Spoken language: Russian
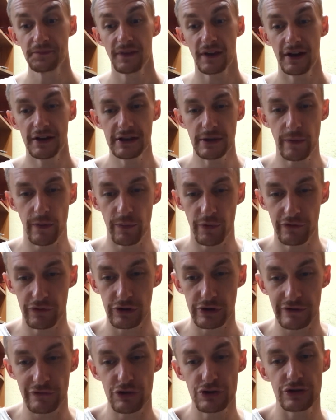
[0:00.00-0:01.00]
Это по поводу
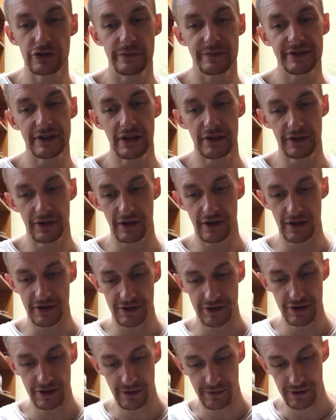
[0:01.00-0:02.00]
того, что написали на
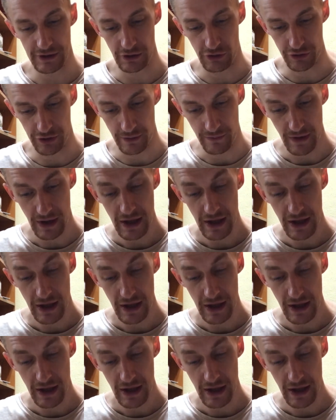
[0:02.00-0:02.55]
гарантийном талоне.